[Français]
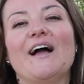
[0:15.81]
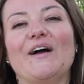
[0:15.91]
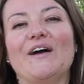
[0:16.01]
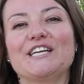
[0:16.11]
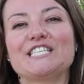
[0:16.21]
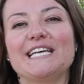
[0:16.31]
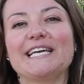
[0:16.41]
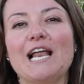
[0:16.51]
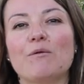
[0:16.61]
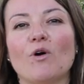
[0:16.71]
j'ai
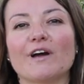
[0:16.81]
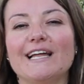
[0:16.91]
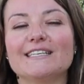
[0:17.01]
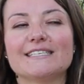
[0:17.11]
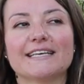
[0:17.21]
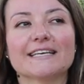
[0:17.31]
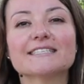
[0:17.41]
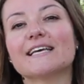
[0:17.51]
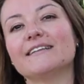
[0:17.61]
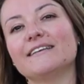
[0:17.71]
également réalisé
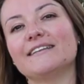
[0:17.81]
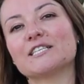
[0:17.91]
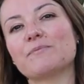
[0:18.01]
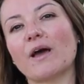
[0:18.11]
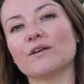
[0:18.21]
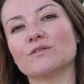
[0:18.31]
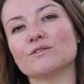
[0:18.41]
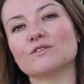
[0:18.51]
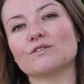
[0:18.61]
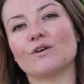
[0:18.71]
15 années
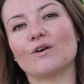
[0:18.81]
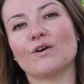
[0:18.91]
d'expérience